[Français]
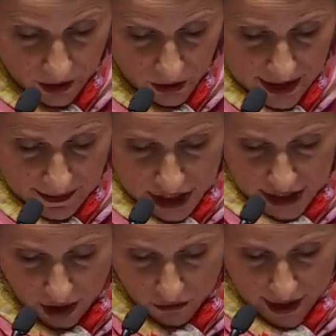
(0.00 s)
Or,
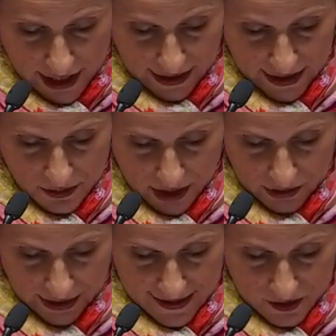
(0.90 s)
l'image qu'a renvoyée hier soir
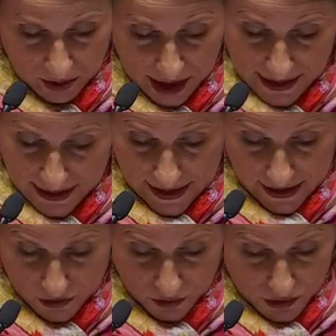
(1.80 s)
notre Assemblée est
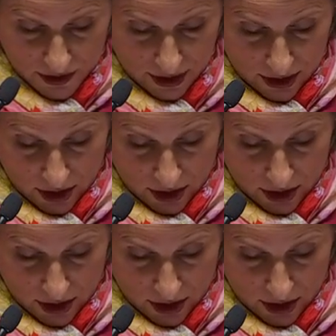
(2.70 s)
désastreuse.